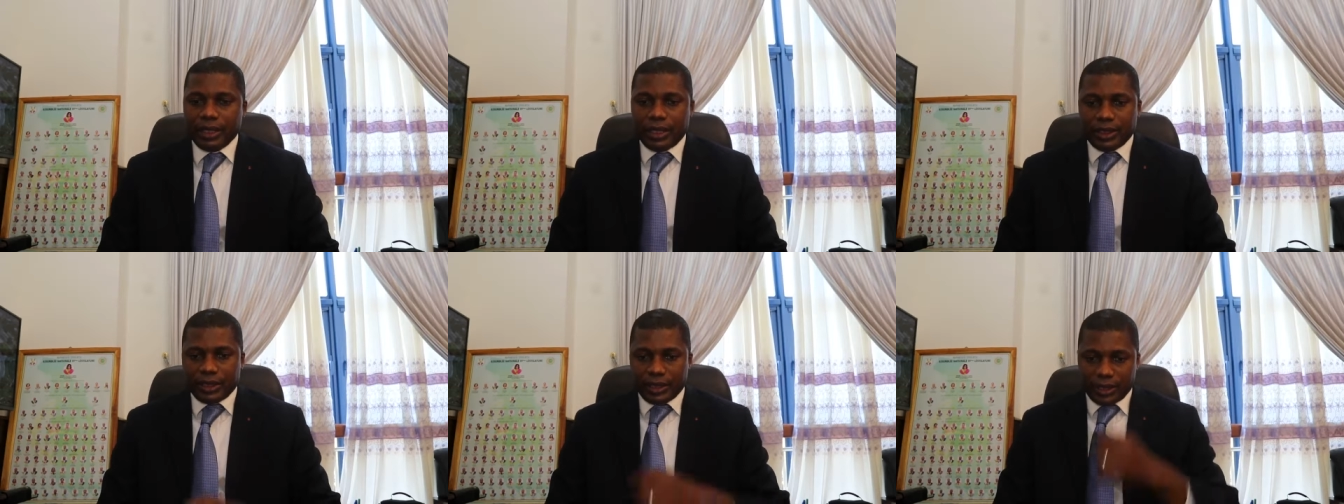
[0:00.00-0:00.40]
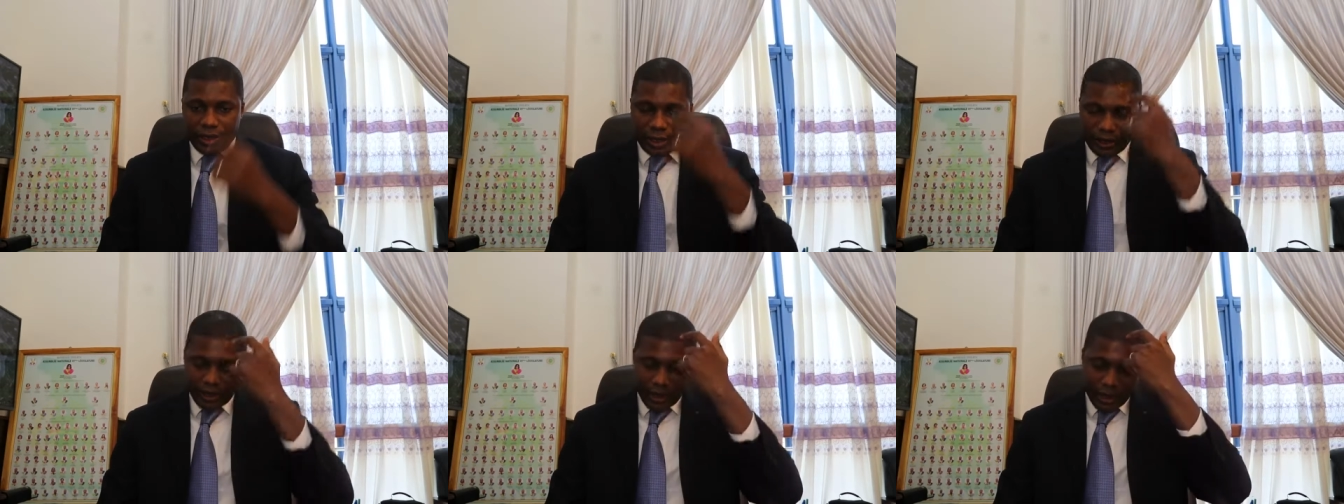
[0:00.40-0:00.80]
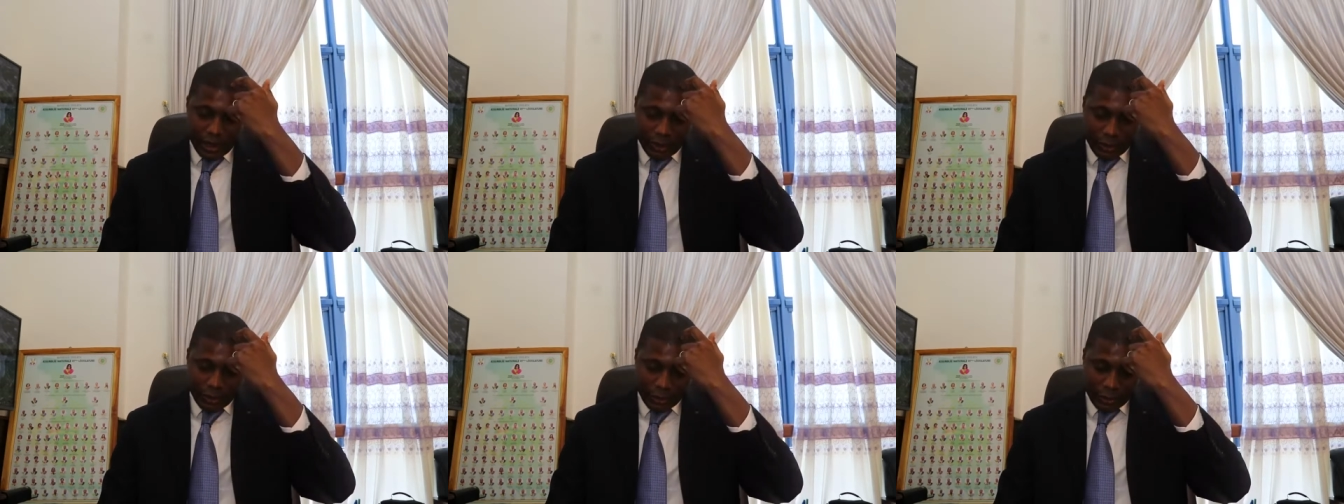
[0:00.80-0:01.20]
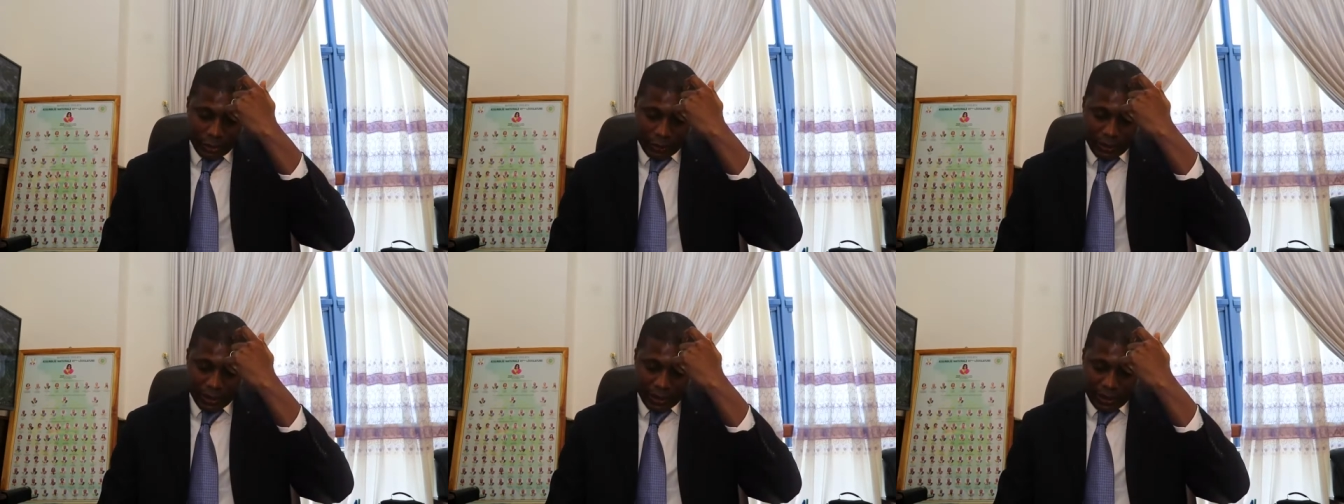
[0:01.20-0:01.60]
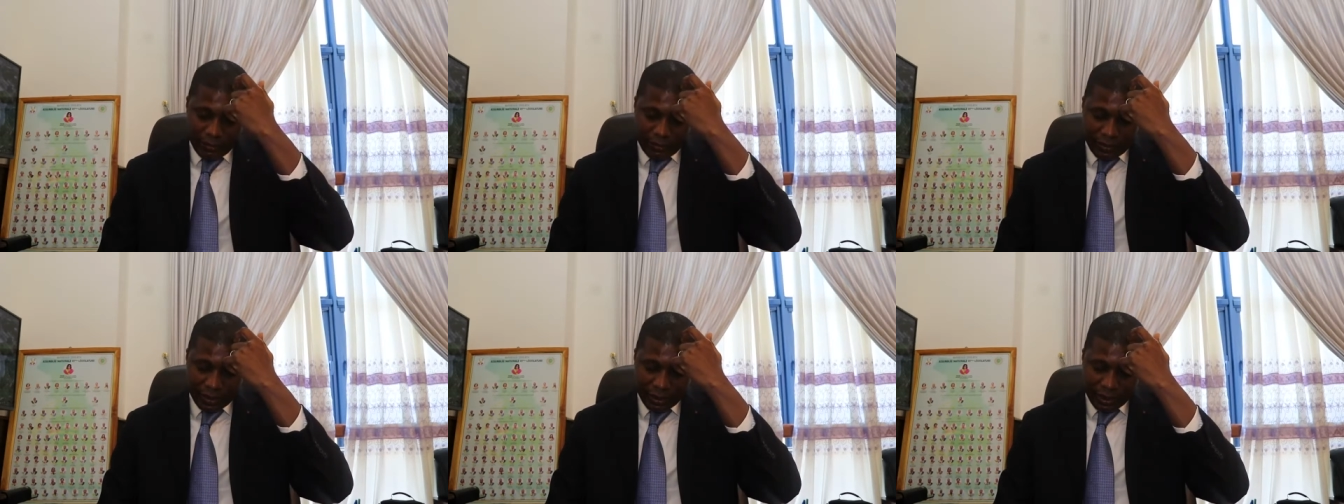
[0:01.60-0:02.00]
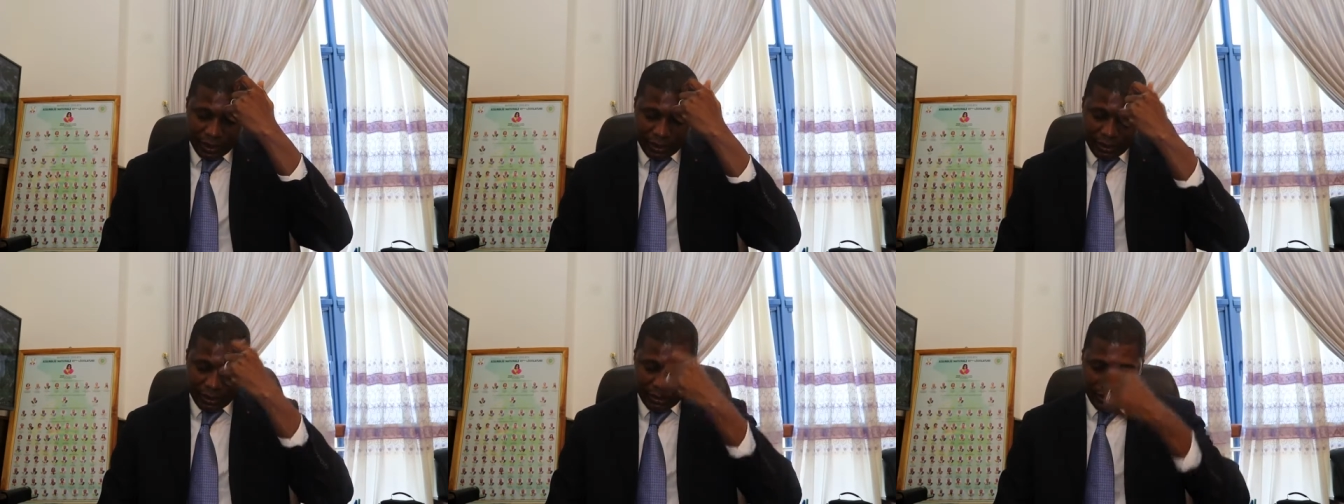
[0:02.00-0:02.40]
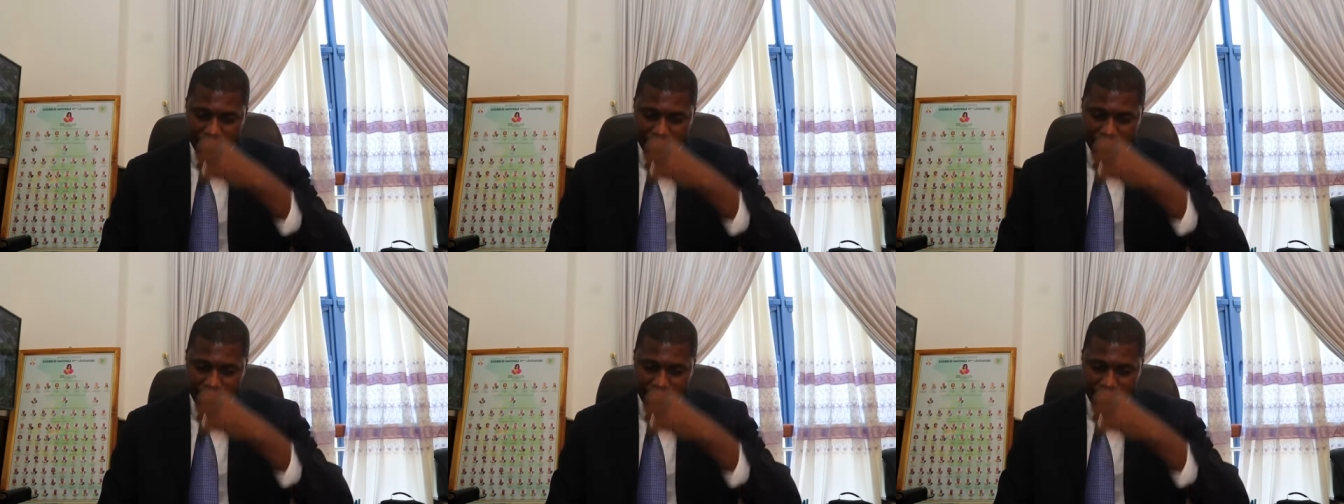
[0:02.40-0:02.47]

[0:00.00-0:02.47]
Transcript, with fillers: En jetant un regard retrospectif, c'est